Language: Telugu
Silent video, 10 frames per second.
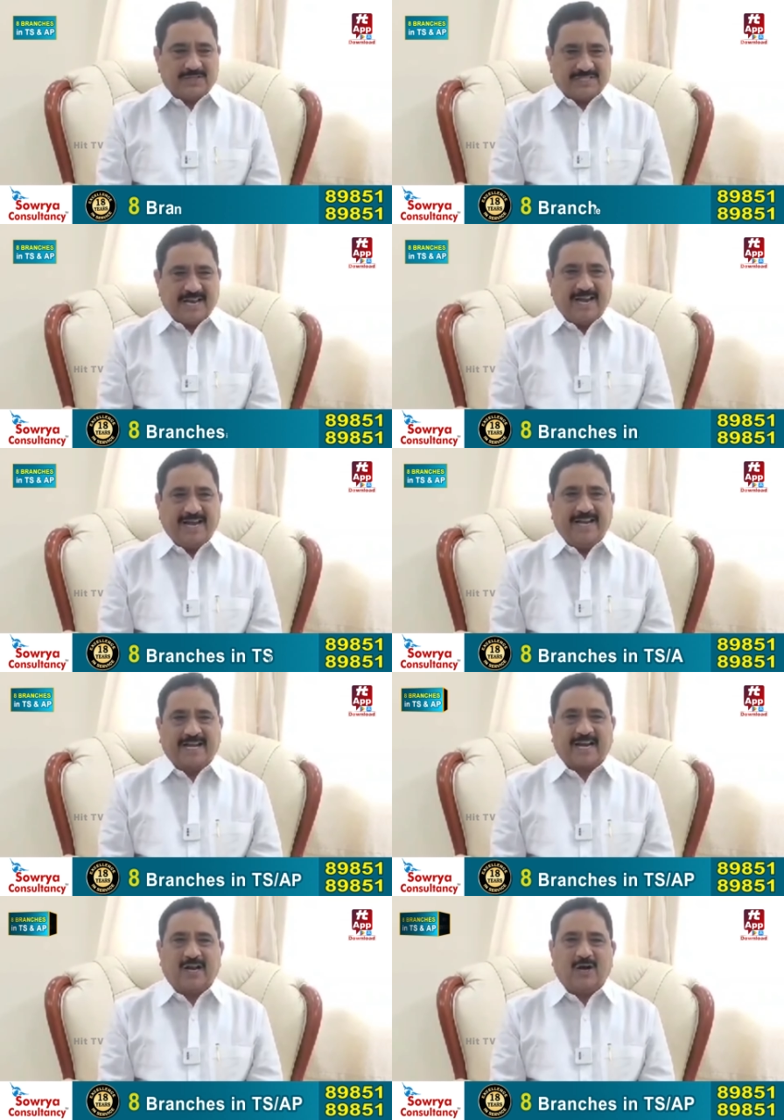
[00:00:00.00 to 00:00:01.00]
వచ్చే
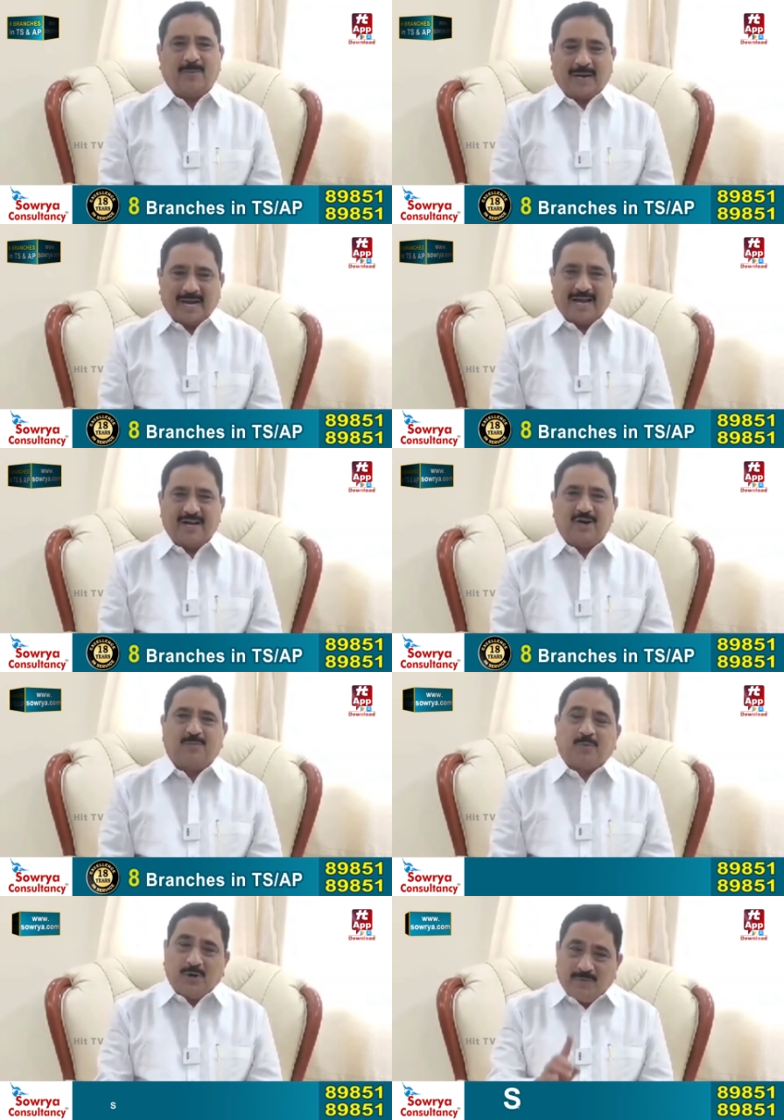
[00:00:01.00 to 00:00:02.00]
ఎన్నికల్లో మళ్ళా
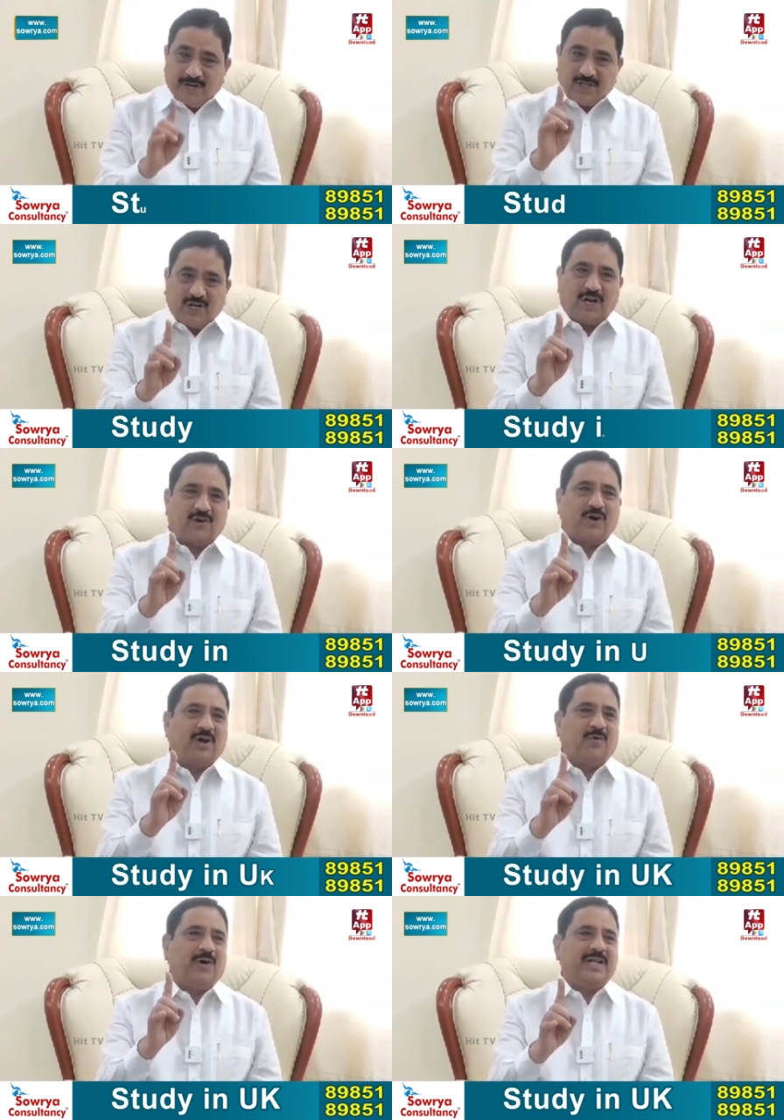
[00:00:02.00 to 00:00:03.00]
నిన్ను పులివెందుల్లో
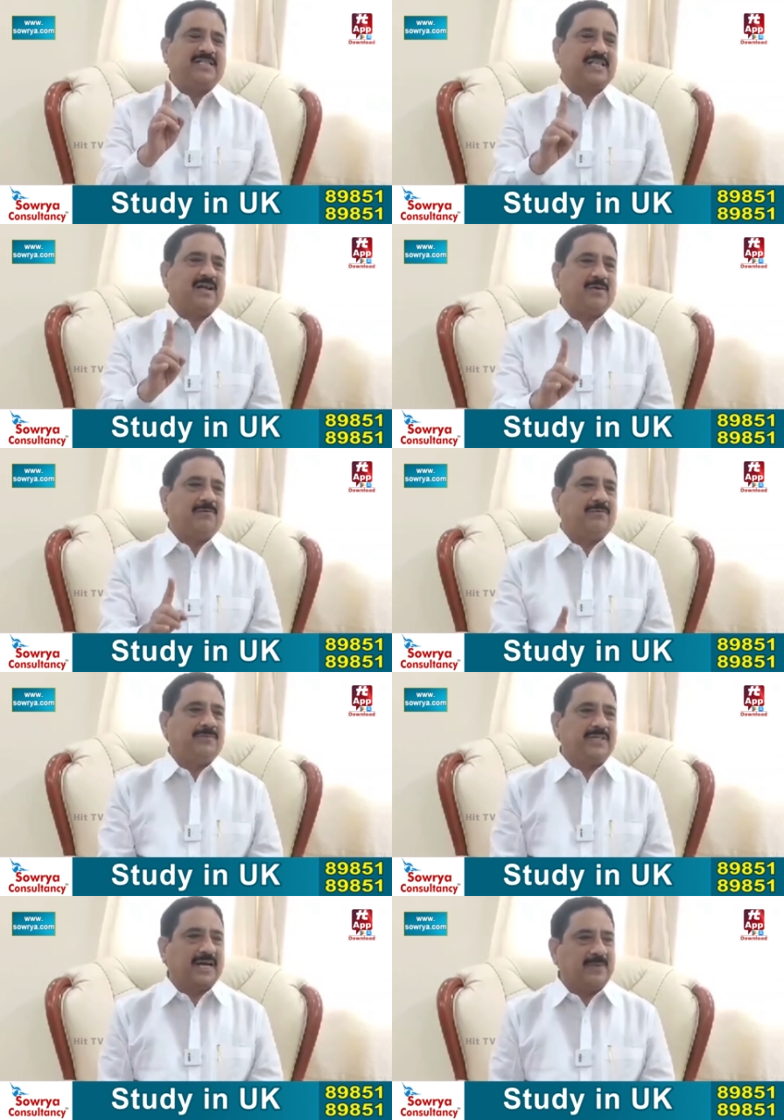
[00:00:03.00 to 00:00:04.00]
కూడా ఓడిస్తారు
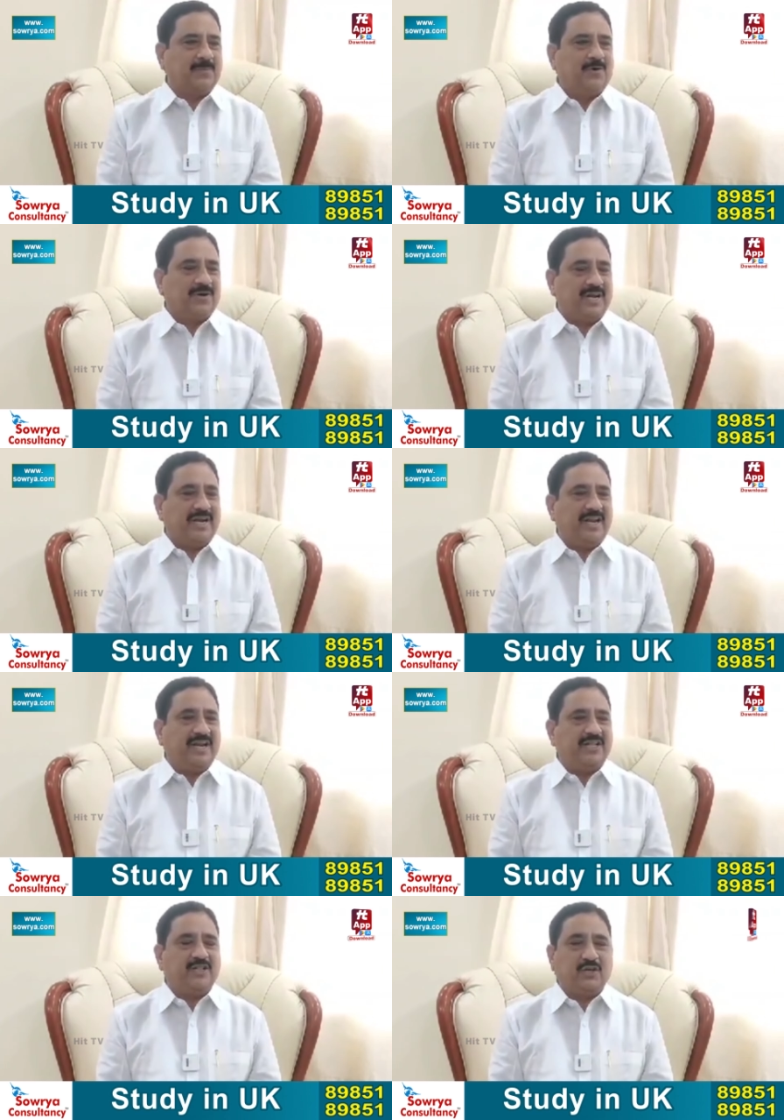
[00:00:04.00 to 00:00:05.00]
జగన్మోహన్
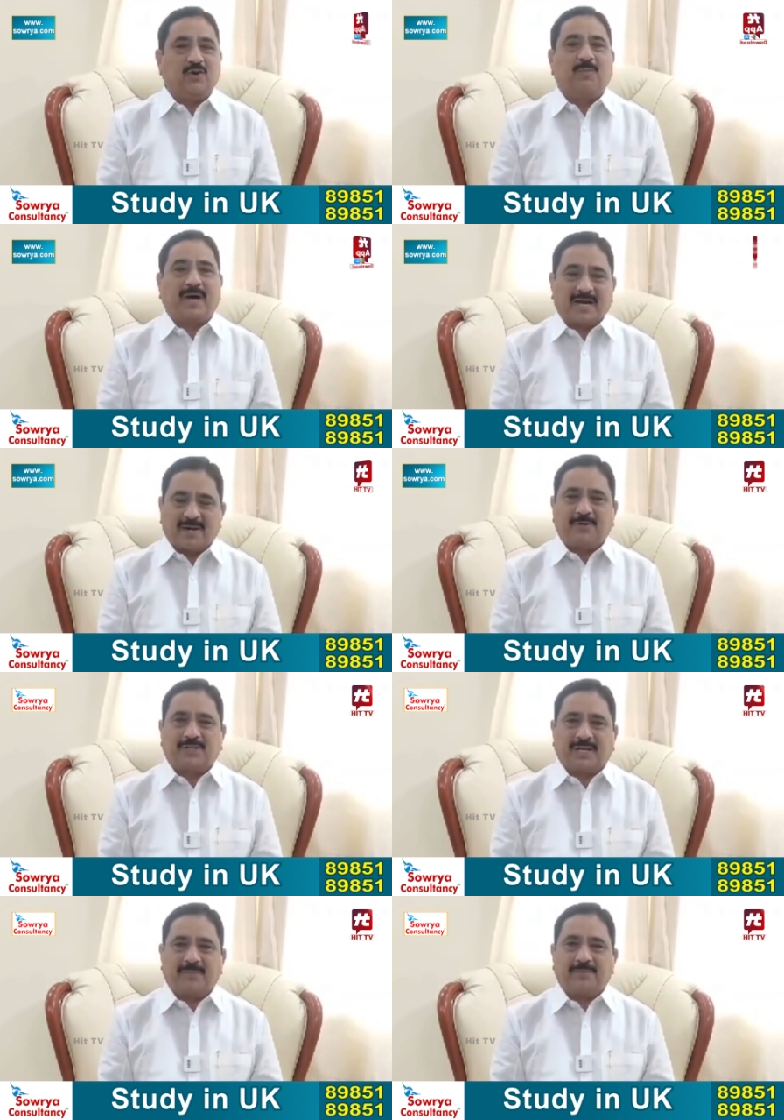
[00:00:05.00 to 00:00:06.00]
రెడ్డి నీ తీరు
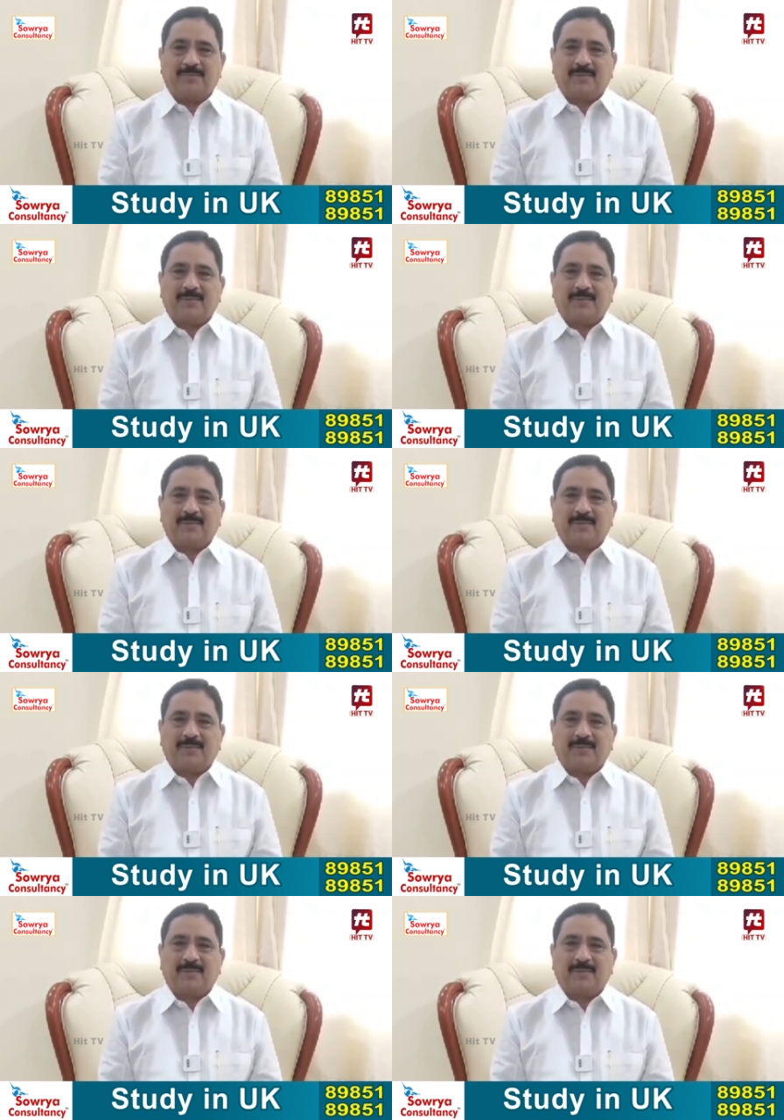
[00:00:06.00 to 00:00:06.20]
మారకపోతే